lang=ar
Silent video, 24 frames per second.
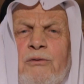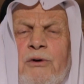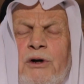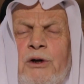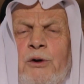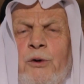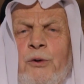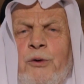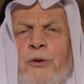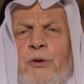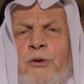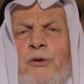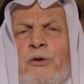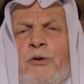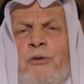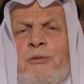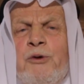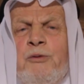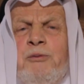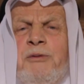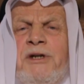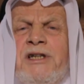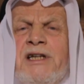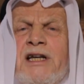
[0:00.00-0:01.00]

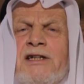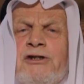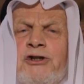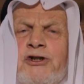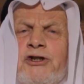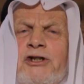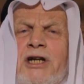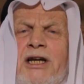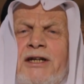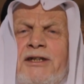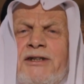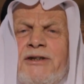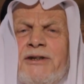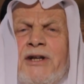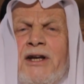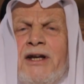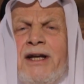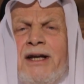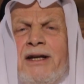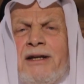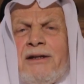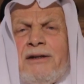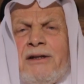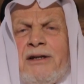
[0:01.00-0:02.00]
والحلم من
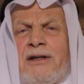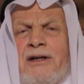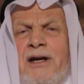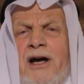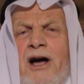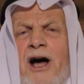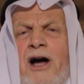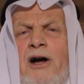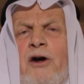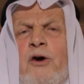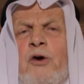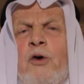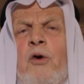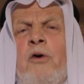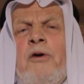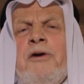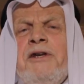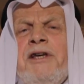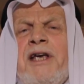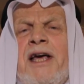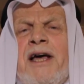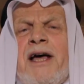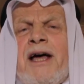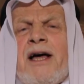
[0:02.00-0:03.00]
الشيطان
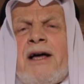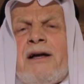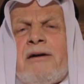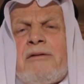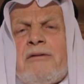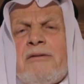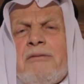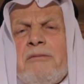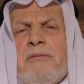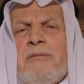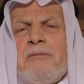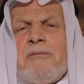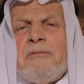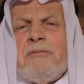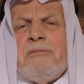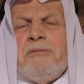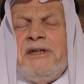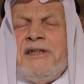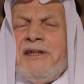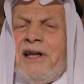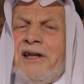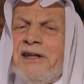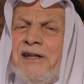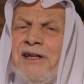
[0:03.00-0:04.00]
الرؤيا
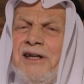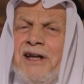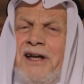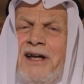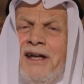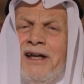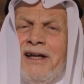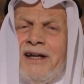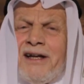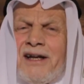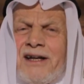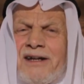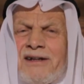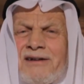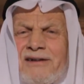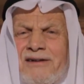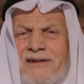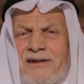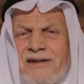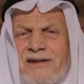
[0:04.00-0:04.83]
من الله